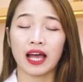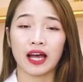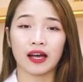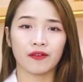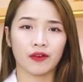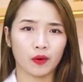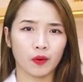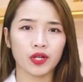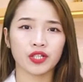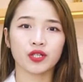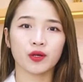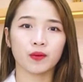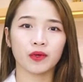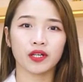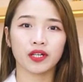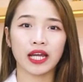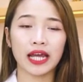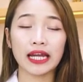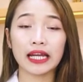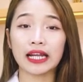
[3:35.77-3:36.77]
À, và quan trọng
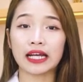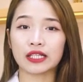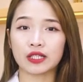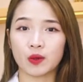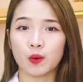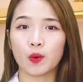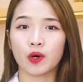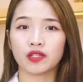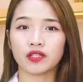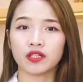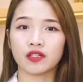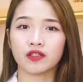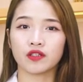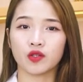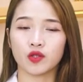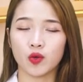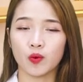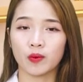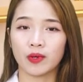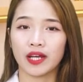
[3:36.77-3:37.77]
hơn hết là trong quá trình
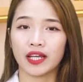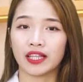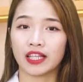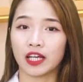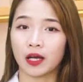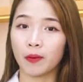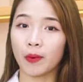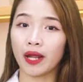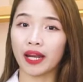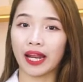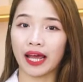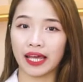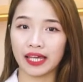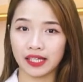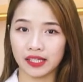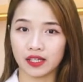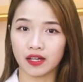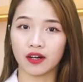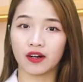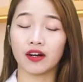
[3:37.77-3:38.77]
sử dụng thì các bạn hãy
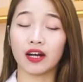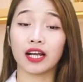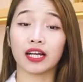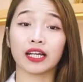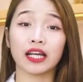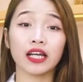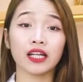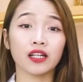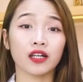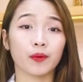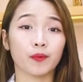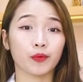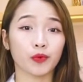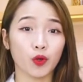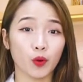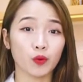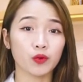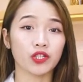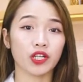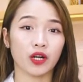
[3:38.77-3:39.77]
nhớ là kết hợp
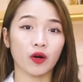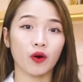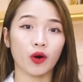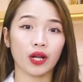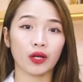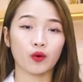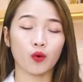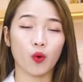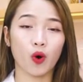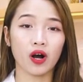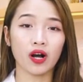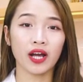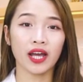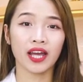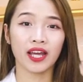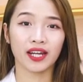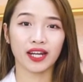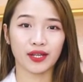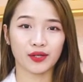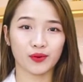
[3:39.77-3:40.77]
đúng chế độ ăn uống
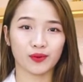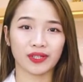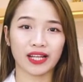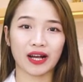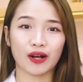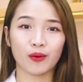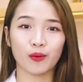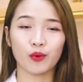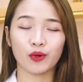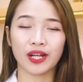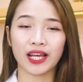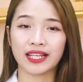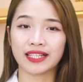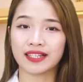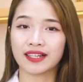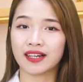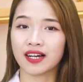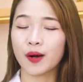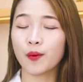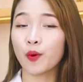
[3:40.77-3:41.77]
để chúng ta có một hệ
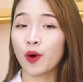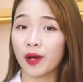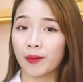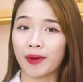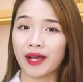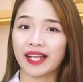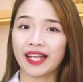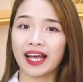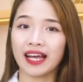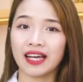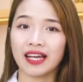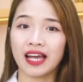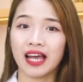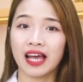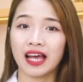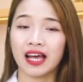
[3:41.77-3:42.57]
xương khớp khỏe mạnh nhé.